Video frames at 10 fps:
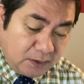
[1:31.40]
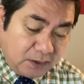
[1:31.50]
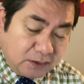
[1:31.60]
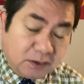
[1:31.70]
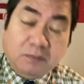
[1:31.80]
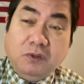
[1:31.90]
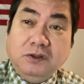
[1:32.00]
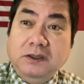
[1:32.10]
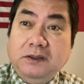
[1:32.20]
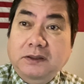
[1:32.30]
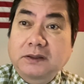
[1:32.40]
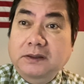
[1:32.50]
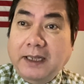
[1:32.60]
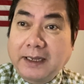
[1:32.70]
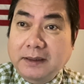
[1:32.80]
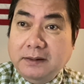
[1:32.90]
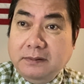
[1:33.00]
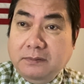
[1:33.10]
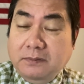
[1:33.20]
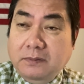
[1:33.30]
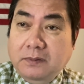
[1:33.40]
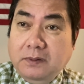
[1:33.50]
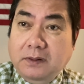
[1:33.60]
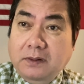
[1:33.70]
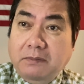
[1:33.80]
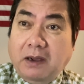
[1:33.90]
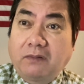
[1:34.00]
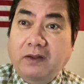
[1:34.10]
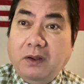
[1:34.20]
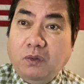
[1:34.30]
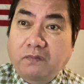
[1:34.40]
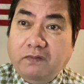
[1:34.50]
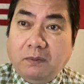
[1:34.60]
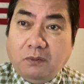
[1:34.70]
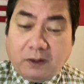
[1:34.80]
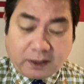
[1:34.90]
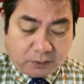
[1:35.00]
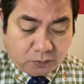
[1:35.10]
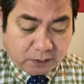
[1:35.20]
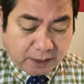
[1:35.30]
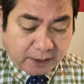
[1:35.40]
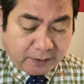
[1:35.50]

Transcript: Trong một sự tương tác bảo vệ quốc phòng của hai quốc gia.